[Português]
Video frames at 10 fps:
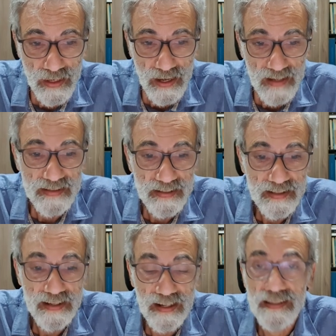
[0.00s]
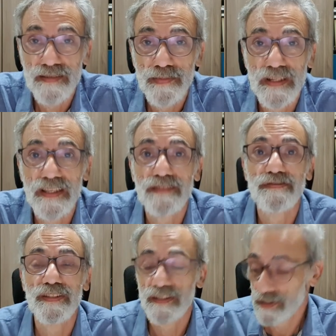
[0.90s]
assim será também na
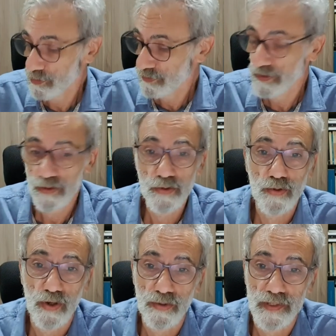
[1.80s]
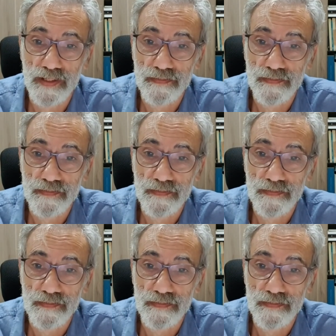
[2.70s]
vinda do Filho do Homem.